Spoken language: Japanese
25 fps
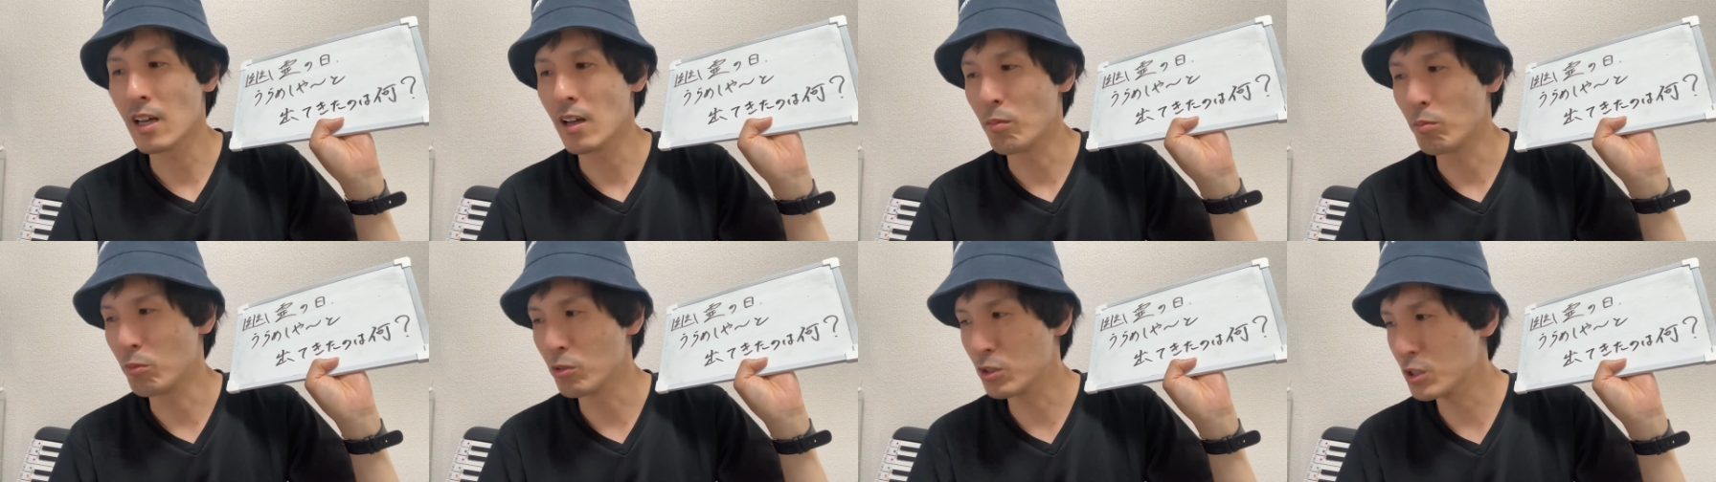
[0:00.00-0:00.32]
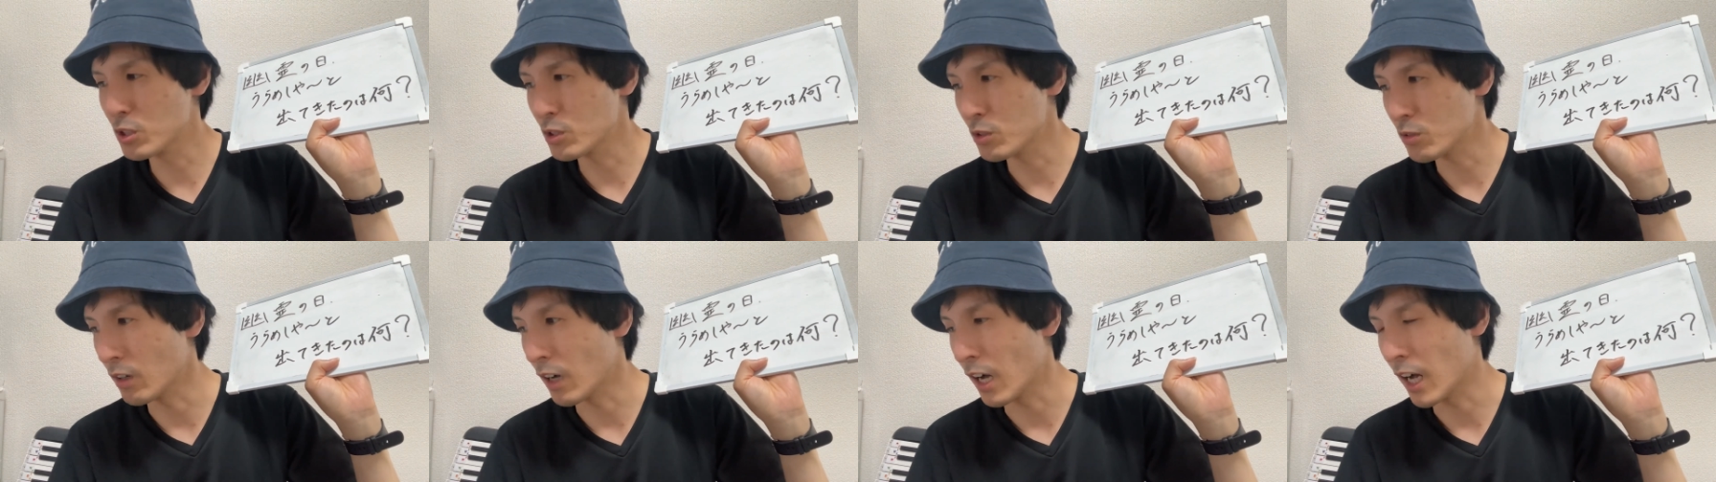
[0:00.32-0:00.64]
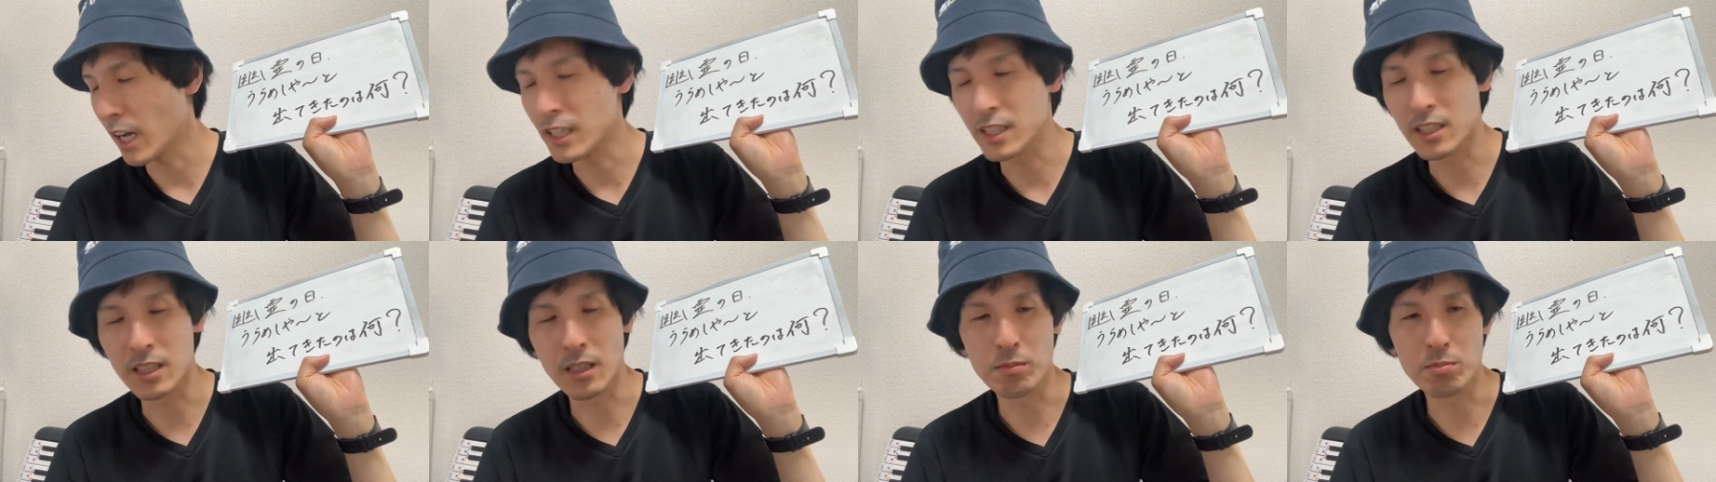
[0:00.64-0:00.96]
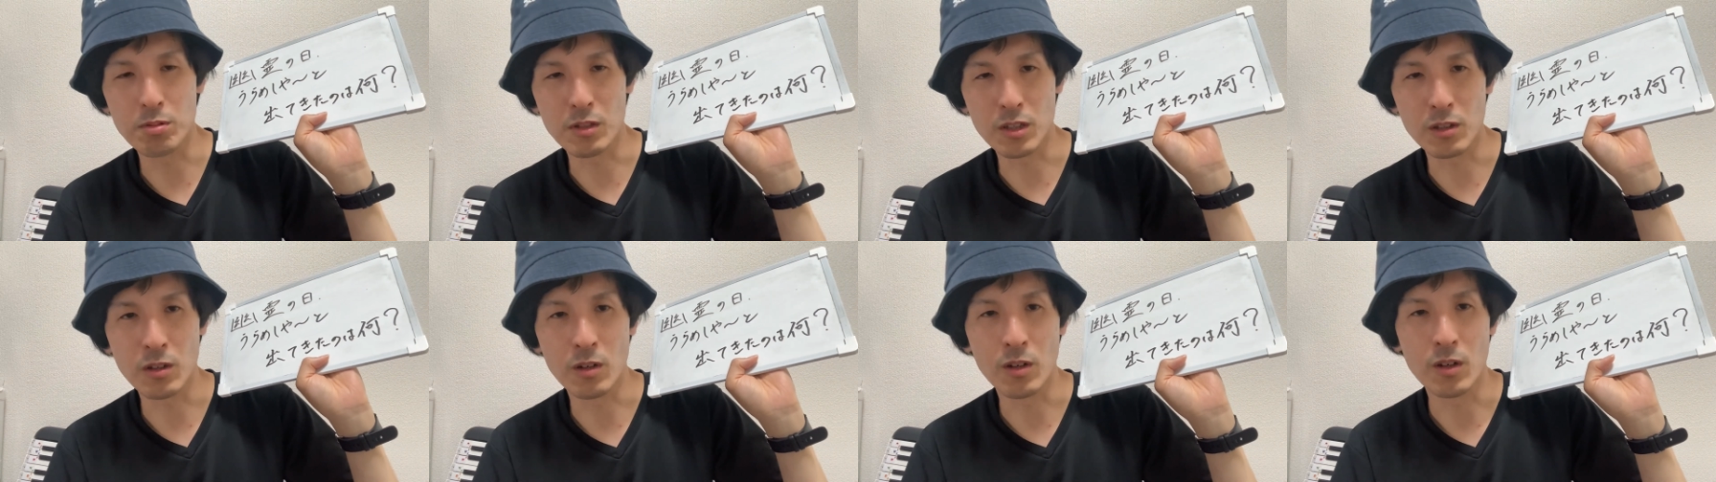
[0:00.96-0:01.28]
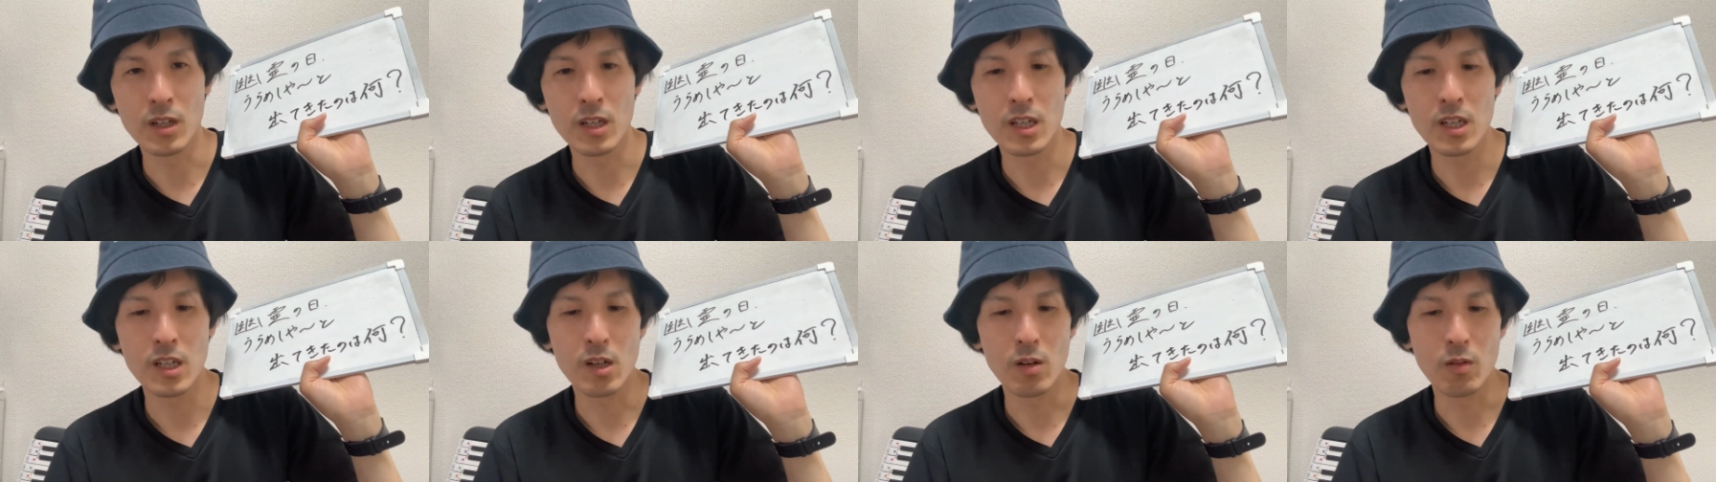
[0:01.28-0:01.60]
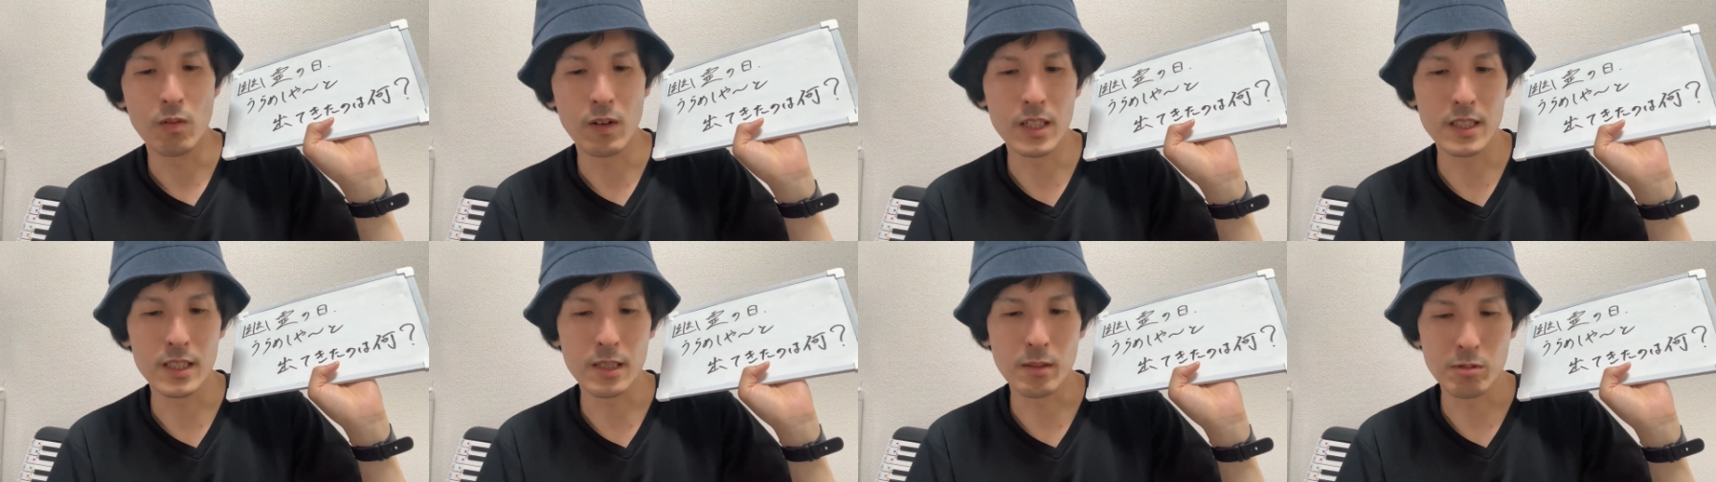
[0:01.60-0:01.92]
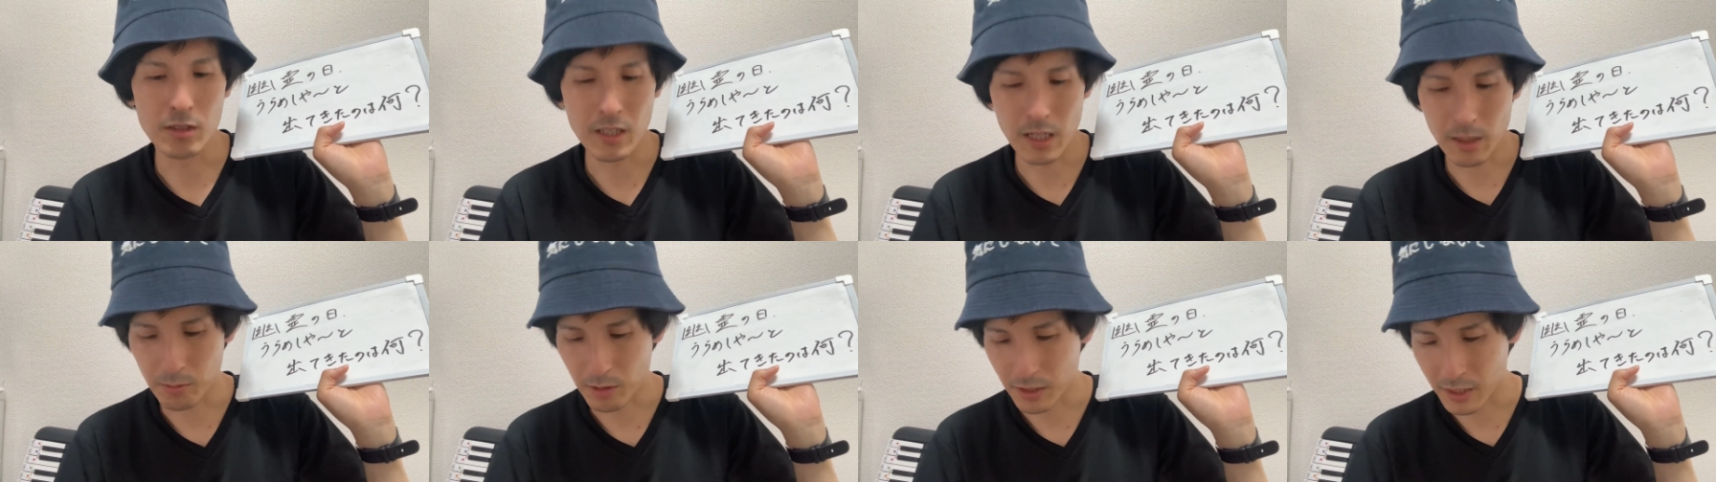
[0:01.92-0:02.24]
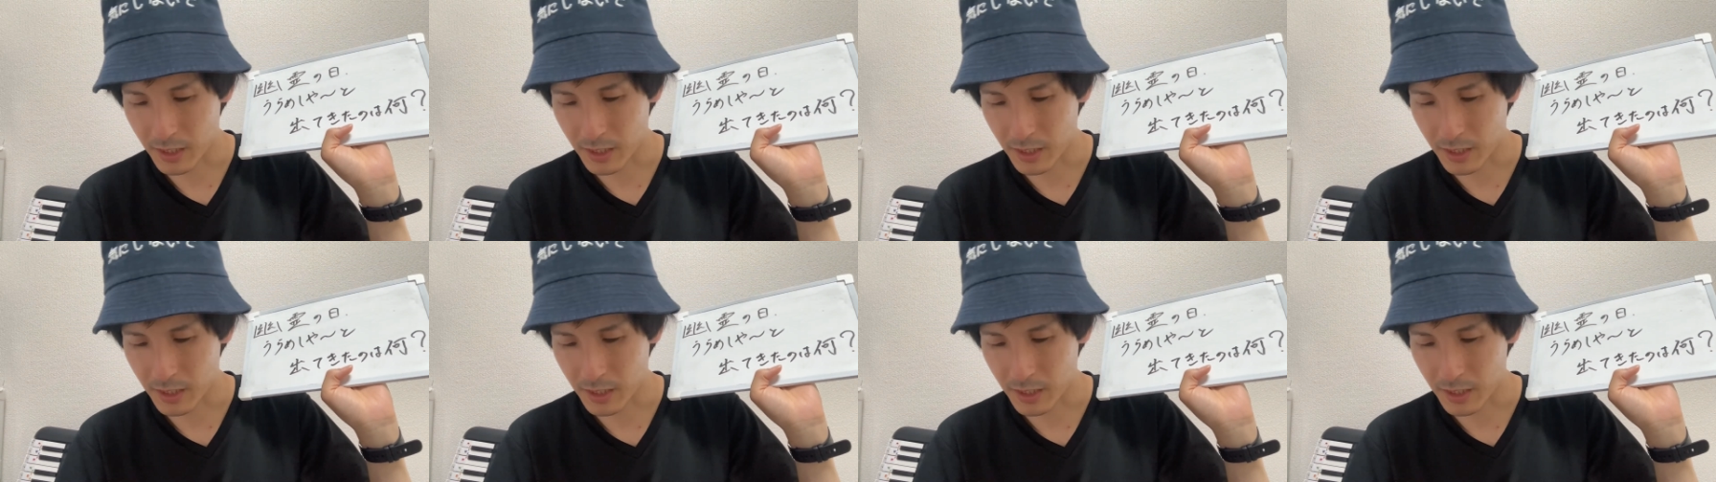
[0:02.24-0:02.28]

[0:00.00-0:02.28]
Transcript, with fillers: もしくは配信アプリの17ライブ、